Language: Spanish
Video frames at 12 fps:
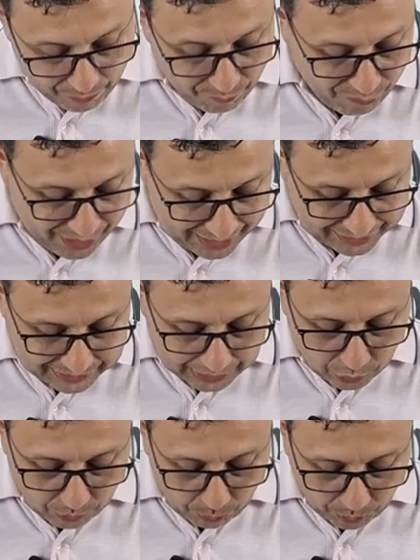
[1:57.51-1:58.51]
Fíjense
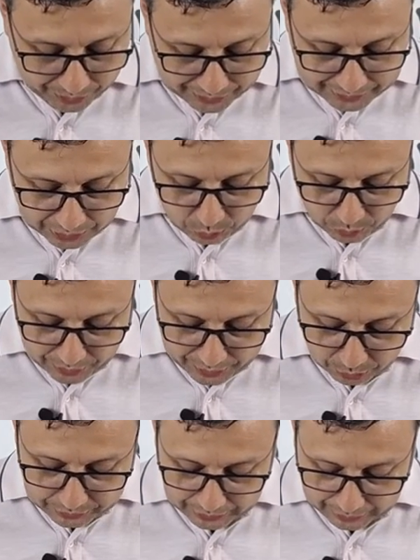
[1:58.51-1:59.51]
cómo crecen los
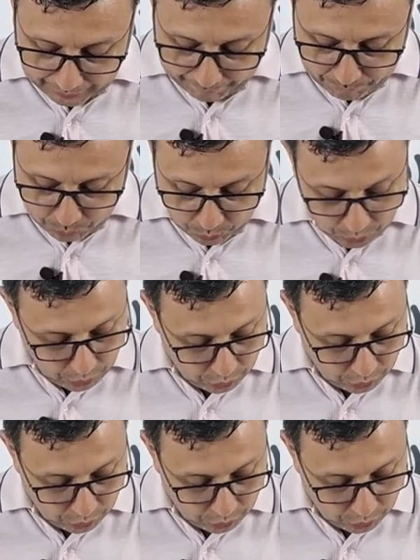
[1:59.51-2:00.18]
lirios del campo,